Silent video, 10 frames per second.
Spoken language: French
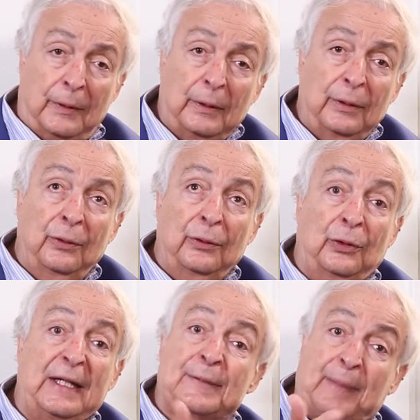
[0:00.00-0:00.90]

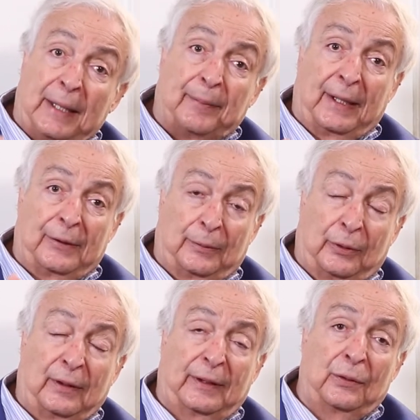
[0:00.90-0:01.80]
de, l'Espagne, par exemple,
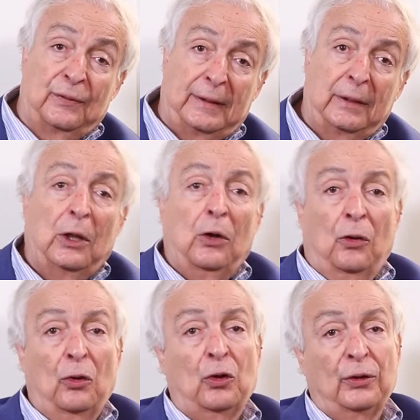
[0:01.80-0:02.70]
de l'Andalousie,
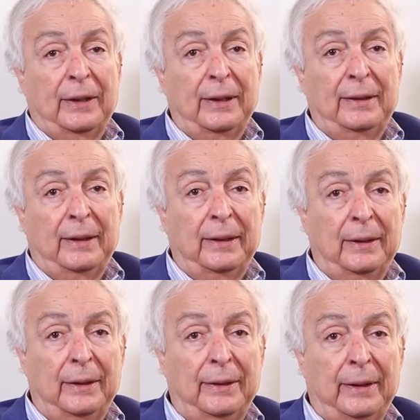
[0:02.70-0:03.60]
aux côtés des,
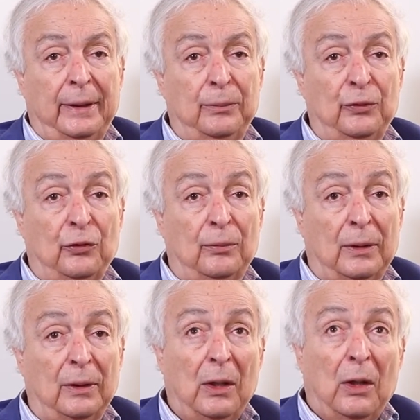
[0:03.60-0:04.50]
euh,
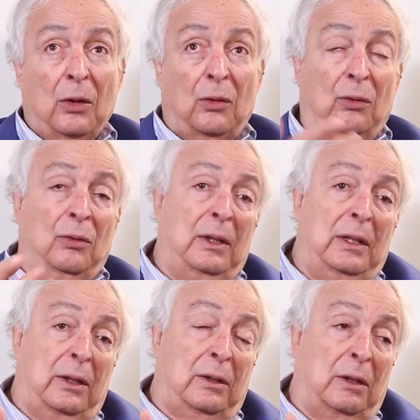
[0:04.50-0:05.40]
musulmans, quand,
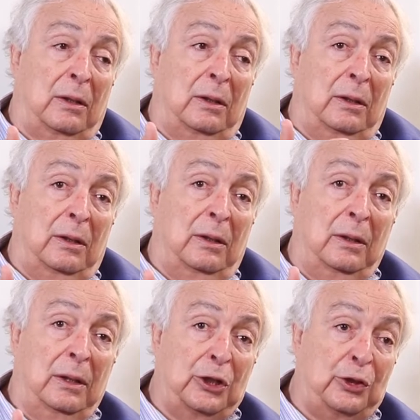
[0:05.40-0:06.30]
les, quand
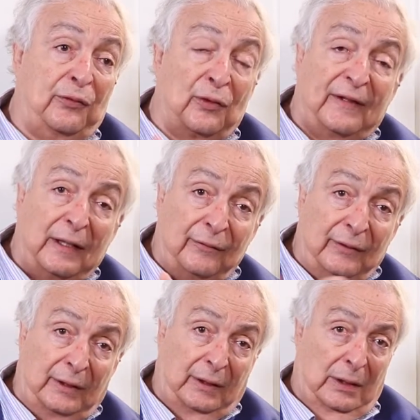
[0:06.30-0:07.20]
euh, les Juifs ont
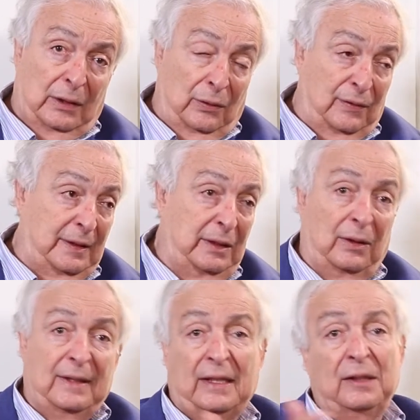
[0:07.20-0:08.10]
servi aussi
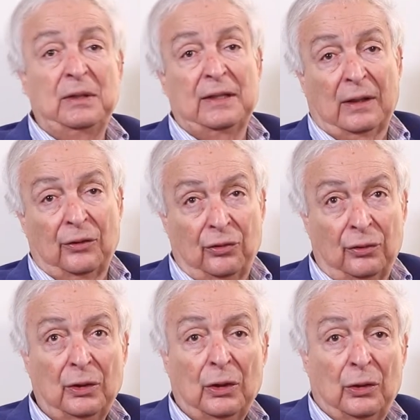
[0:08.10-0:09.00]
dans les
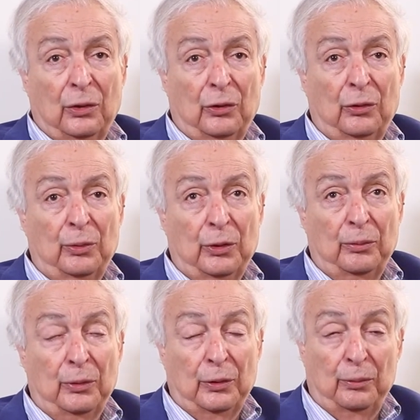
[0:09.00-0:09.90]
administrations euh,
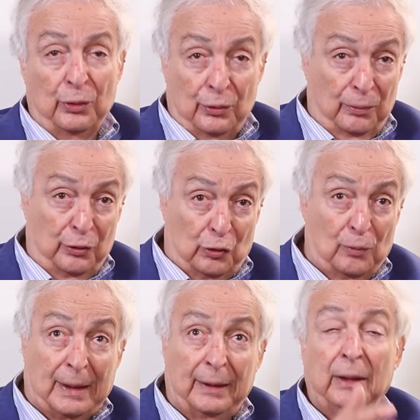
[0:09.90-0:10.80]

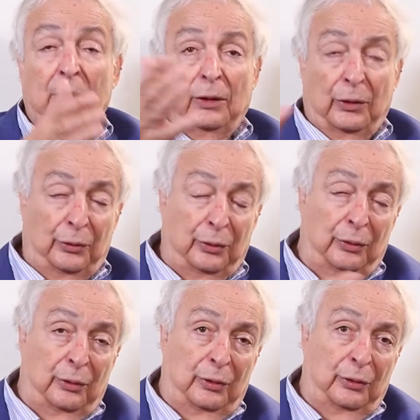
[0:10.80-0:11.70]
musulmanes
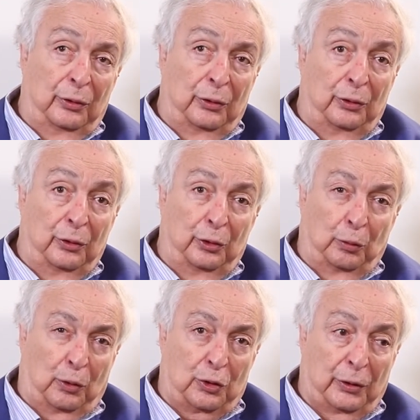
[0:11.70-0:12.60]
du,
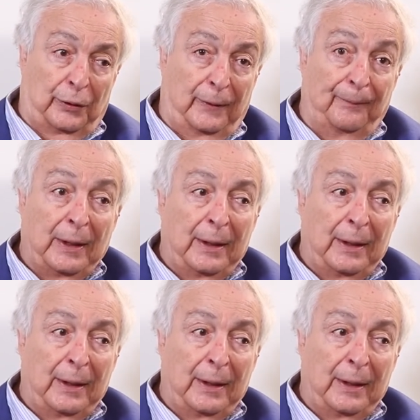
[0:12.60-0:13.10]
du, Proche-Orient.